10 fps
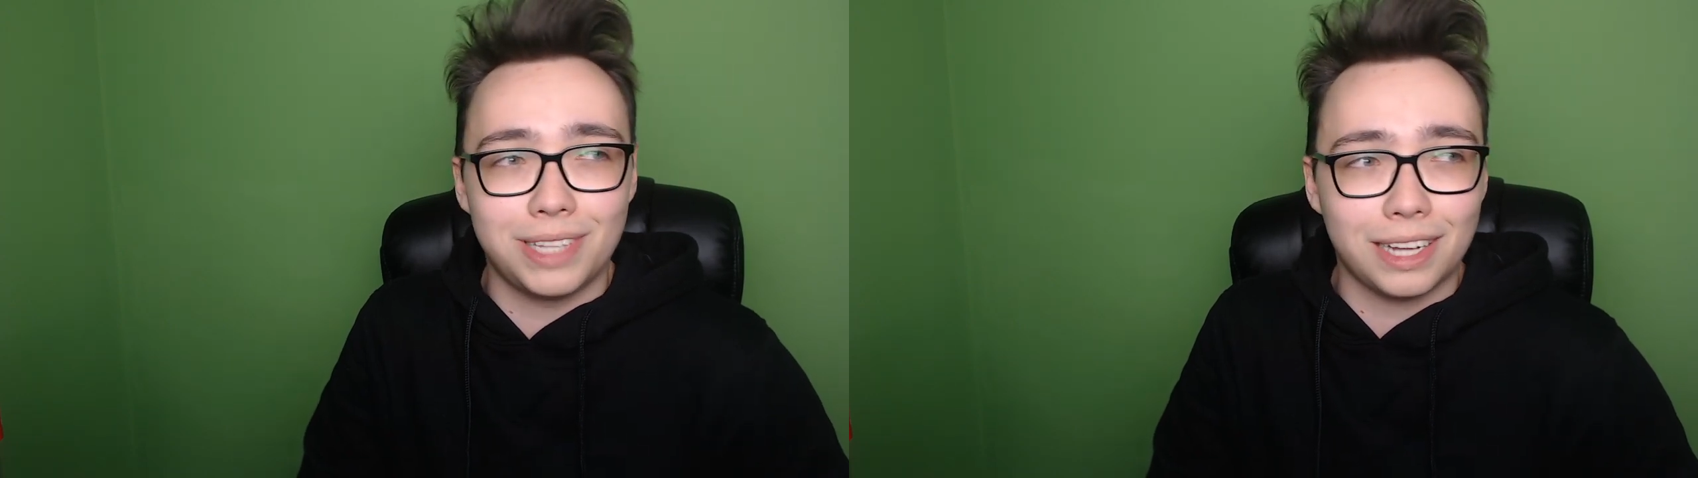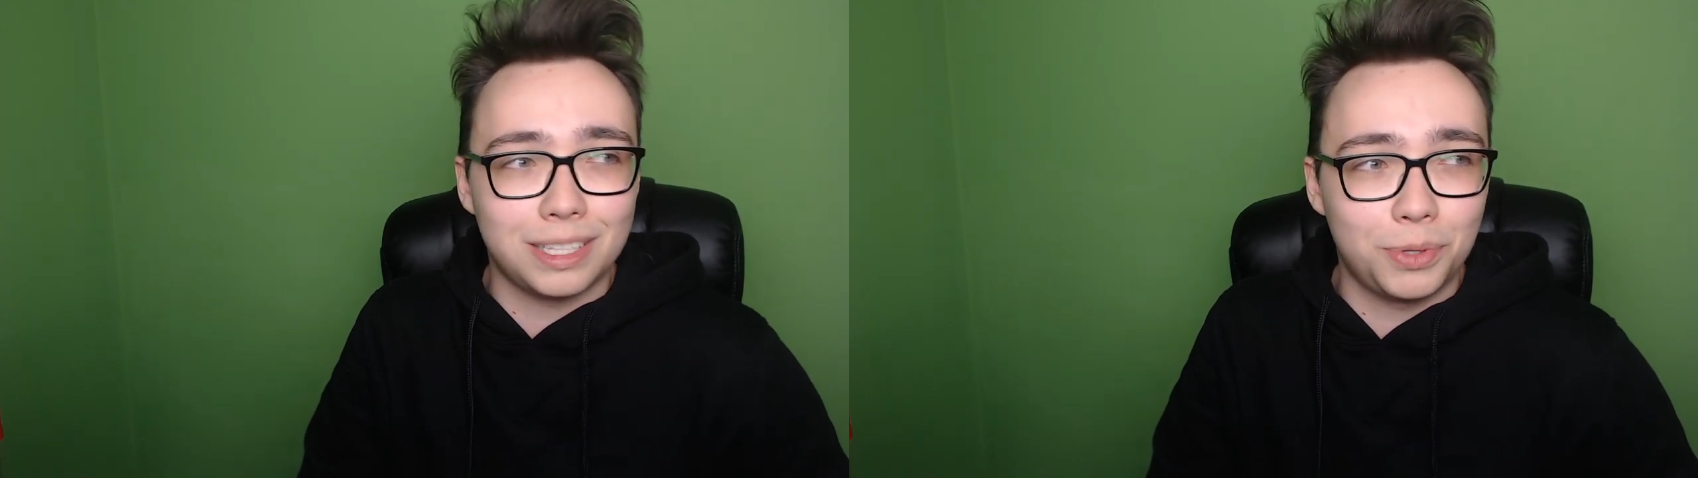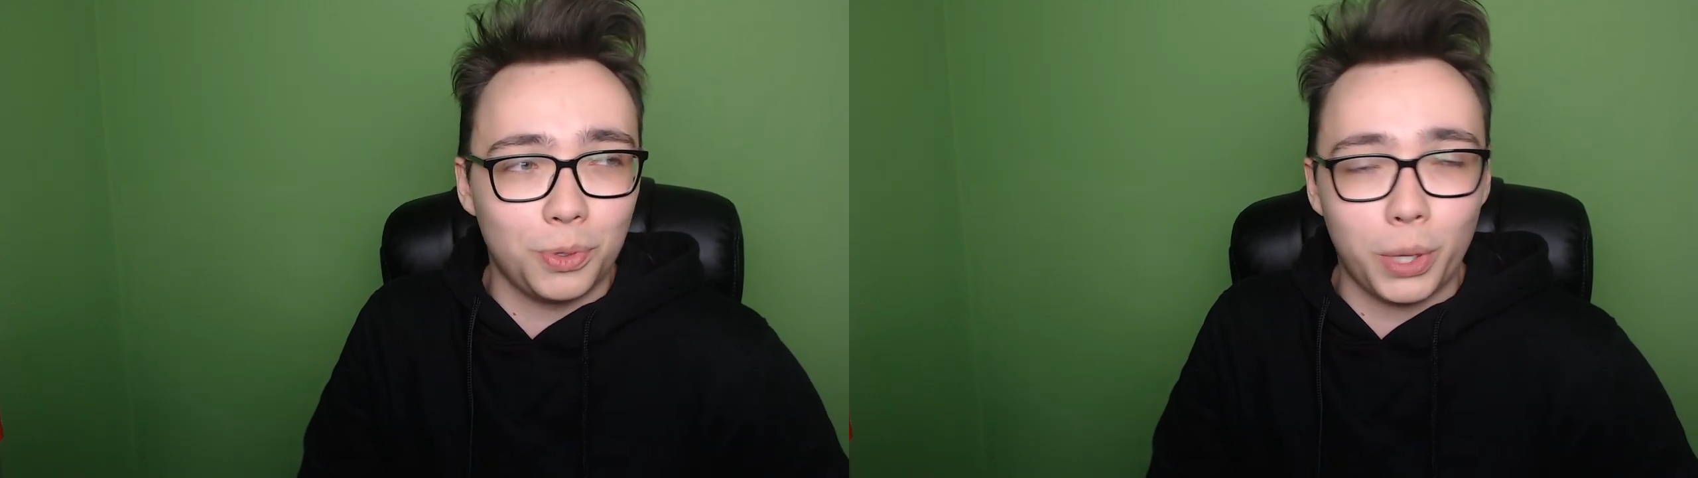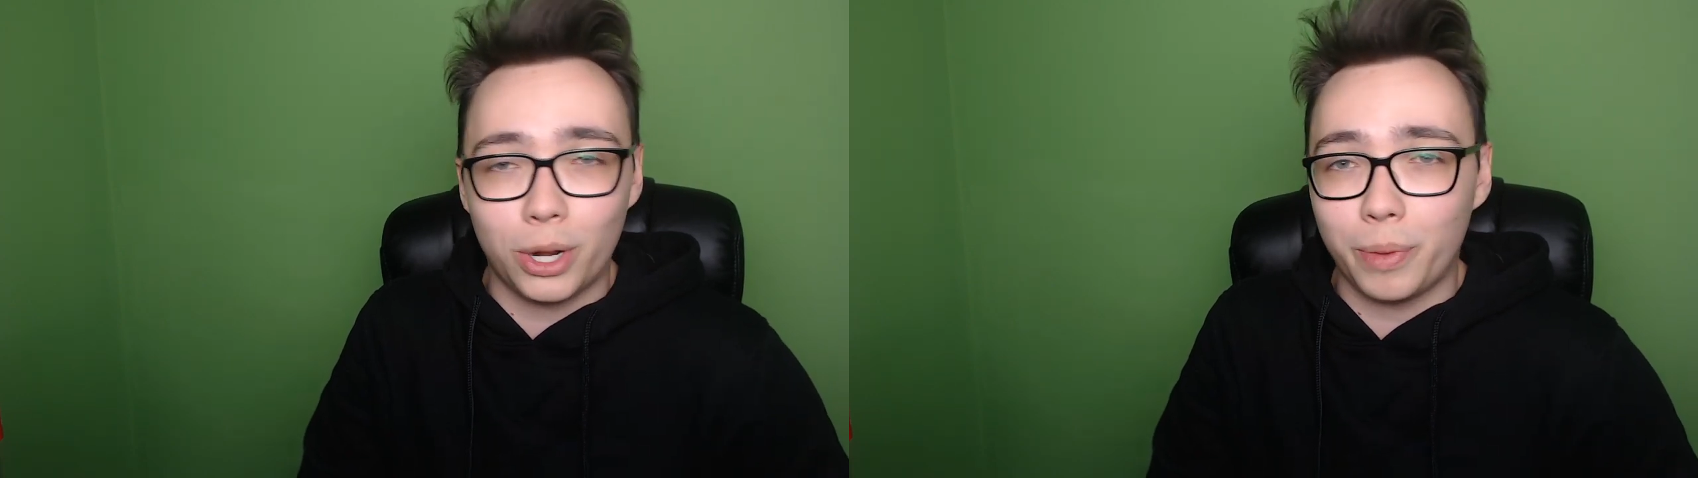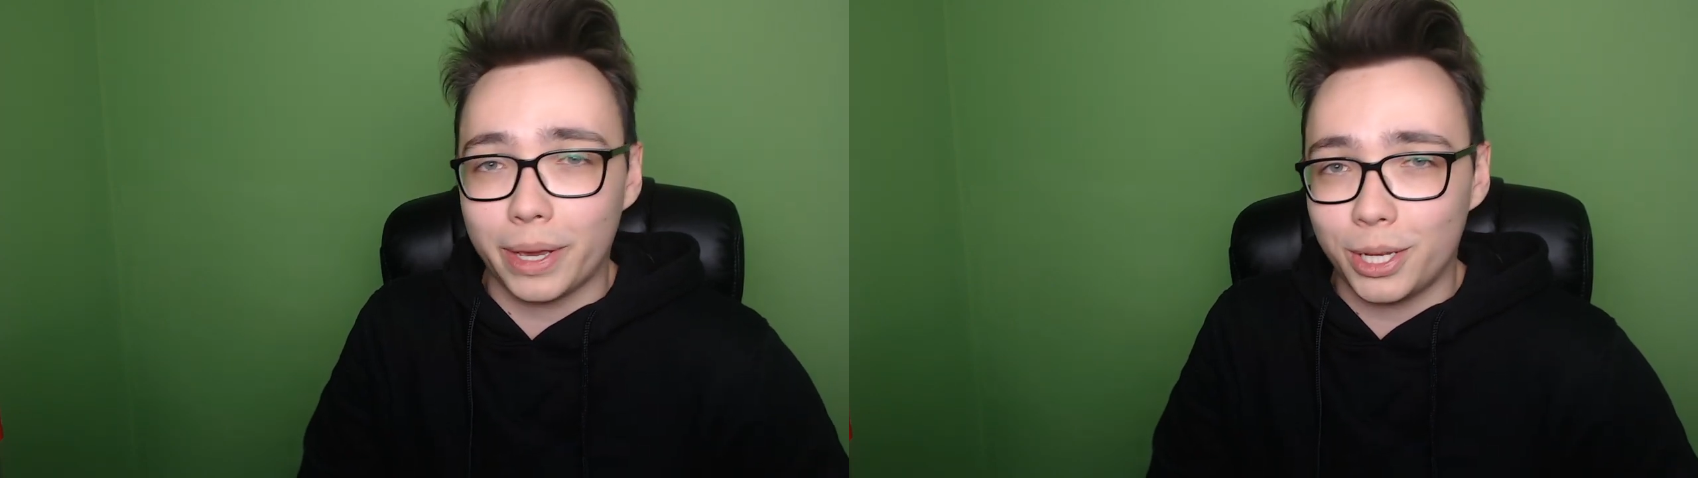zaakceptuje,
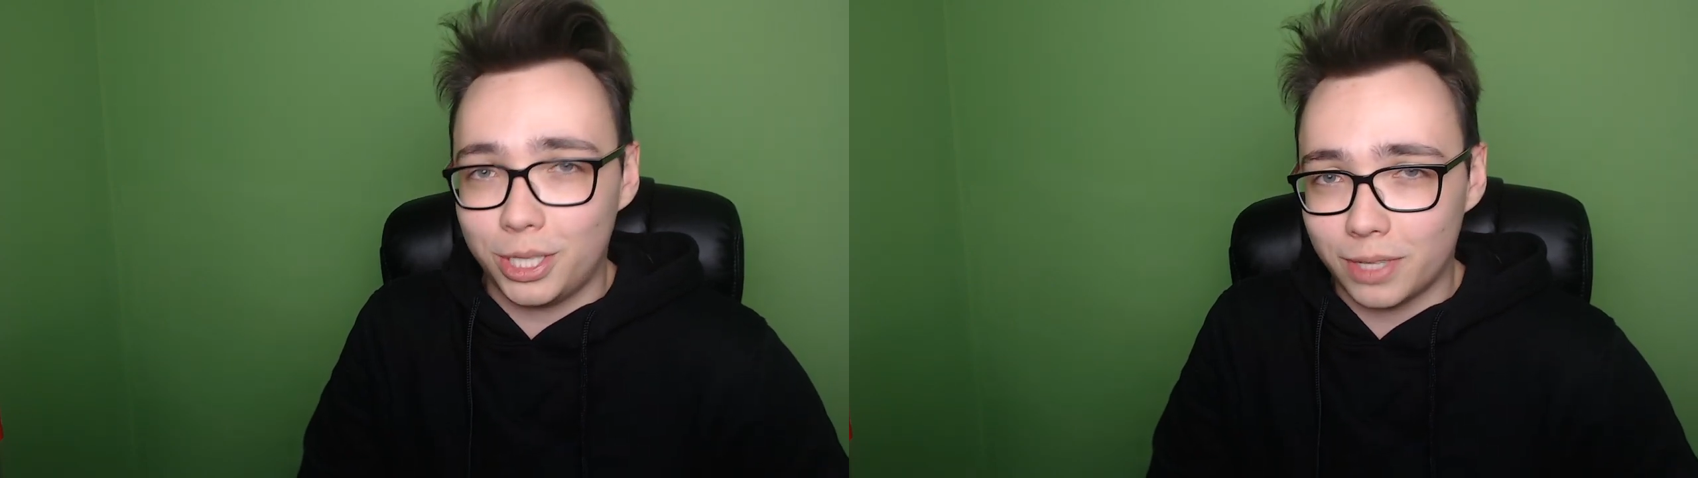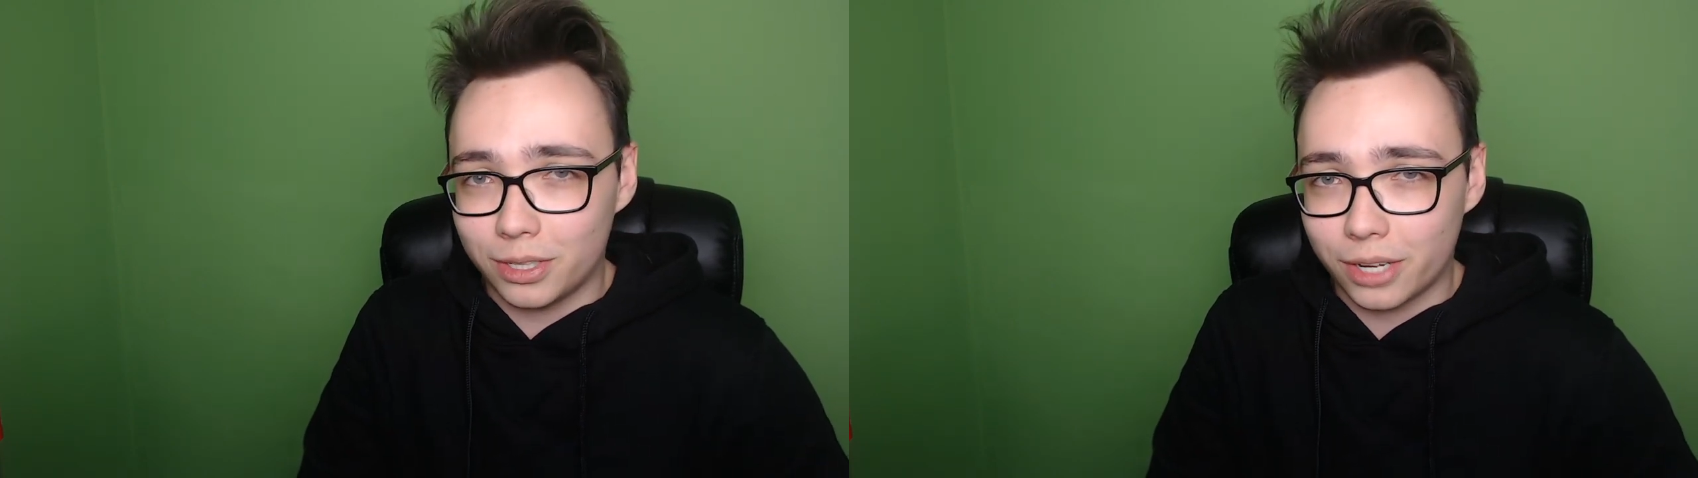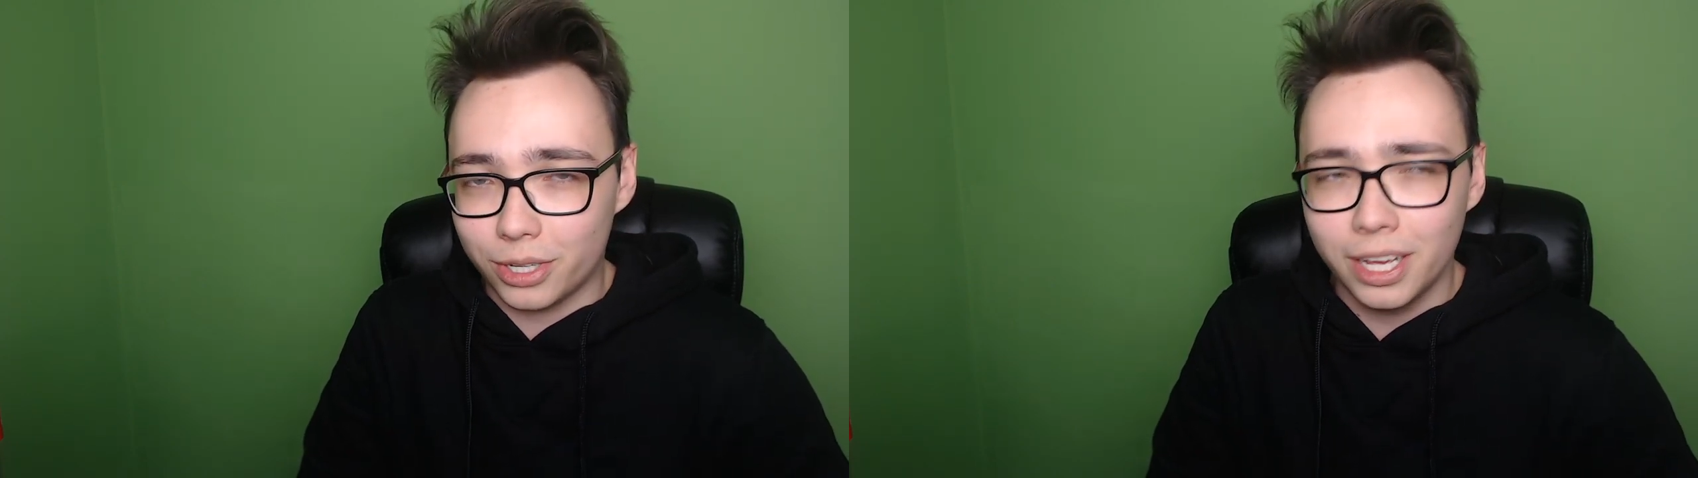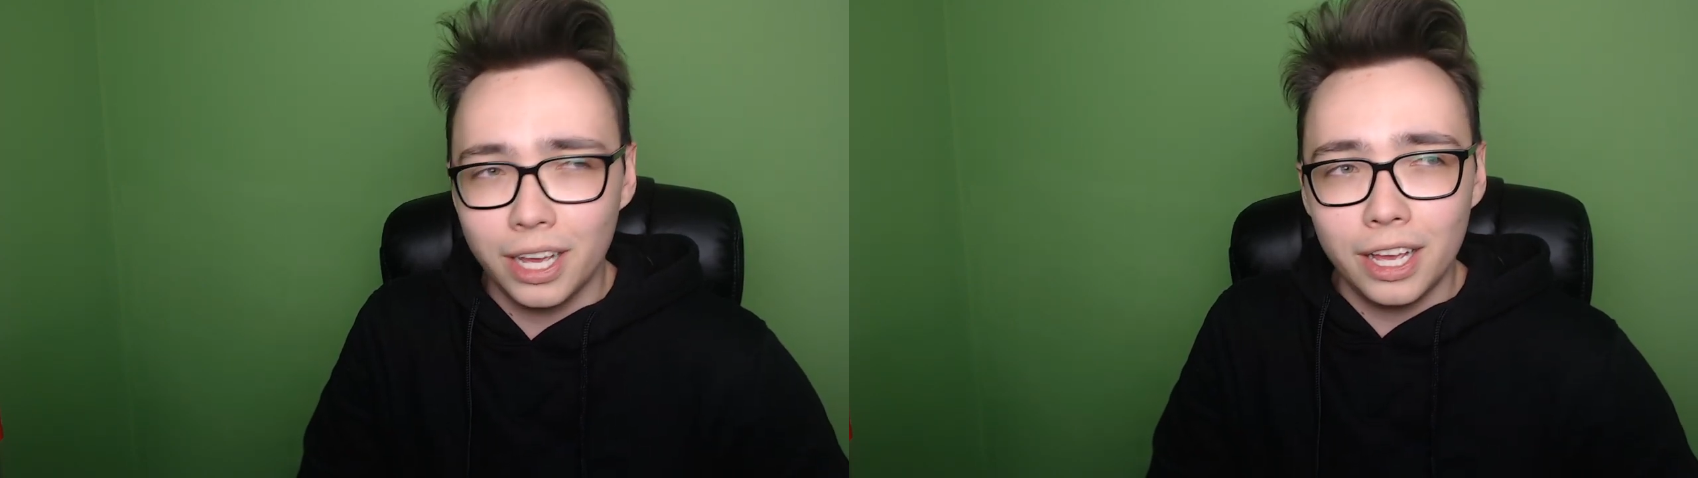robi jakieś dziwne rzeczy.